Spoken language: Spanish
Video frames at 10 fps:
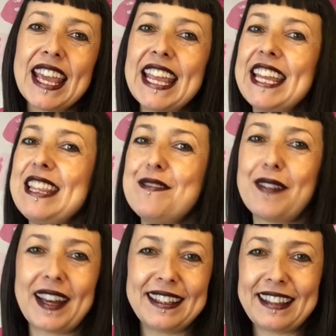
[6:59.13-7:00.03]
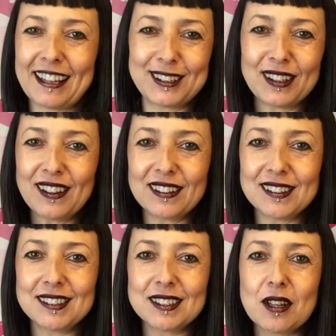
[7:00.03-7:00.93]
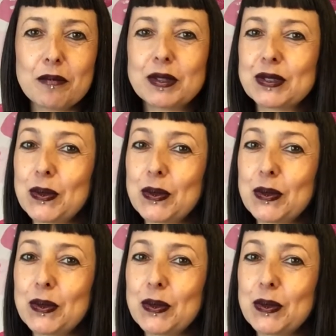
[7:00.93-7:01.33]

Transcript: y diferente a todos por su